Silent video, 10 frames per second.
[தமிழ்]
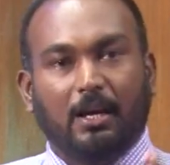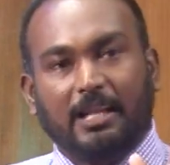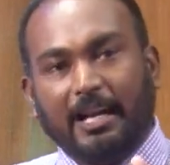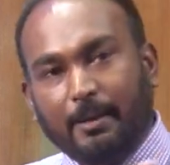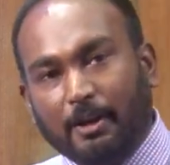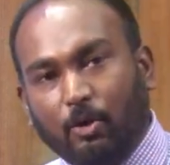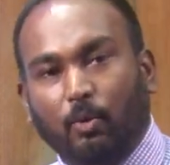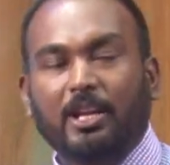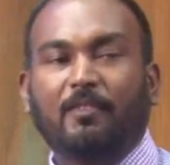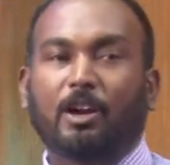
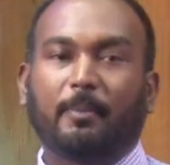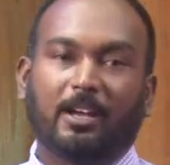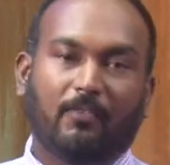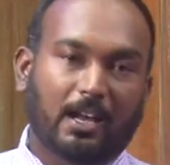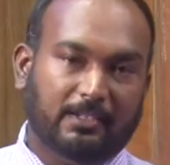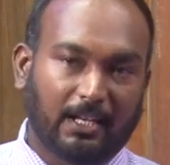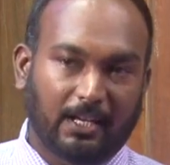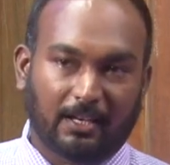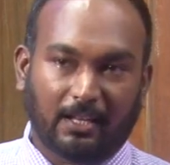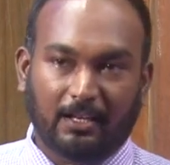தனிநபருக்குரிய வறுமை எவ்வாறு
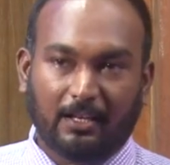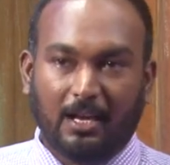செல்லுகின்றது